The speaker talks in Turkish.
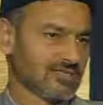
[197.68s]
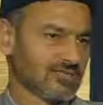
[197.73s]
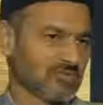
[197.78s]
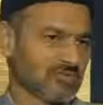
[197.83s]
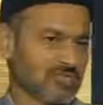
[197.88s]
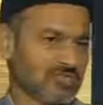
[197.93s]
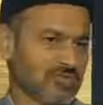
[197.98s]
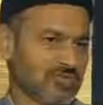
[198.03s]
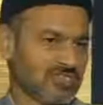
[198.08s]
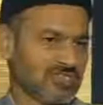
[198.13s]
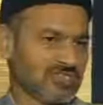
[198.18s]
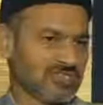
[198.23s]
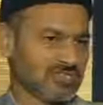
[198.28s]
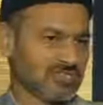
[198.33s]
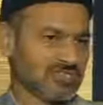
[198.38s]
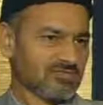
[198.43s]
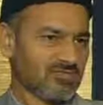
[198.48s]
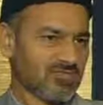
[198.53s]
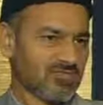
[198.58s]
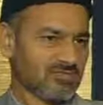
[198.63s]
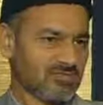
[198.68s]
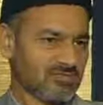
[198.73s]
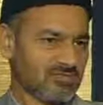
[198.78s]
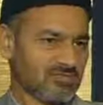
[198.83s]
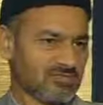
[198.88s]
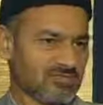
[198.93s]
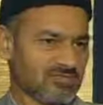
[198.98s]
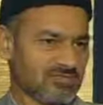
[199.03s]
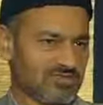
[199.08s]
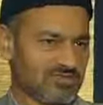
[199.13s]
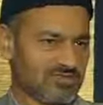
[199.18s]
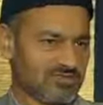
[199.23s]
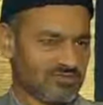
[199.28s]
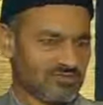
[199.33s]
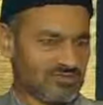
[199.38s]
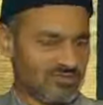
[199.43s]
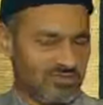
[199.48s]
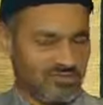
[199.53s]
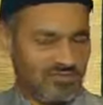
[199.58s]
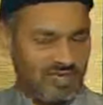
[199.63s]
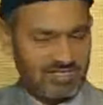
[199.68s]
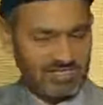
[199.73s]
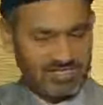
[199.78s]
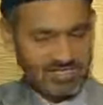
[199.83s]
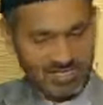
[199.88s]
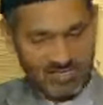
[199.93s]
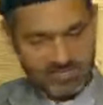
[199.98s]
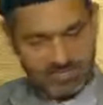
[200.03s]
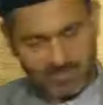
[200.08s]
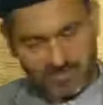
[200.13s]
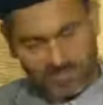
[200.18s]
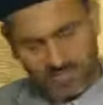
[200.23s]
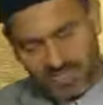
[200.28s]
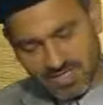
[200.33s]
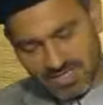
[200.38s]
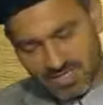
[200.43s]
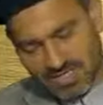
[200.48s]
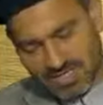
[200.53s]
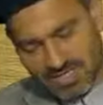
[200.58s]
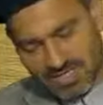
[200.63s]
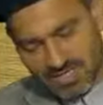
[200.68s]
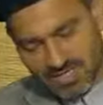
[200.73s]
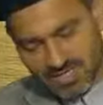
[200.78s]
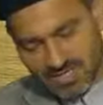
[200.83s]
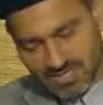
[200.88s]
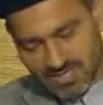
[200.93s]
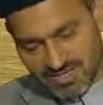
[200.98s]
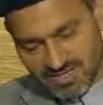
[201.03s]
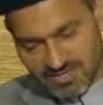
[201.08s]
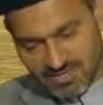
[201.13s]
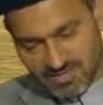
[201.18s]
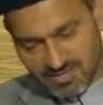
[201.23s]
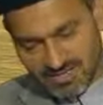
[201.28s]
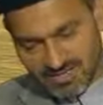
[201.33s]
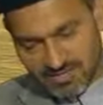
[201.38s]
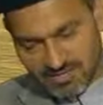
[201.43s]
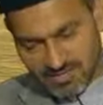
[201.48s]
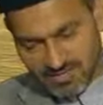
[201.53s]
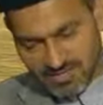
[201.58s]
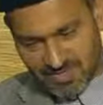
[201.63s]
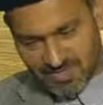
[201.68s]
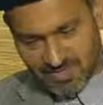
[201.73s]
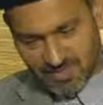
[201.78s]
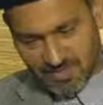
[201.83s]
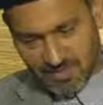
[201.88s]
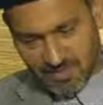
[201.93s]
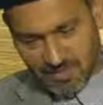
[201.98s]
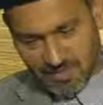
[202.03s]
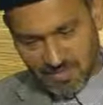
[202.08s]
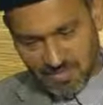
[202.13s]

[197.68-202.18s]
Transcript: Bu çok açık. Böyle bunun e, çok fazla e, ne diyeyim e,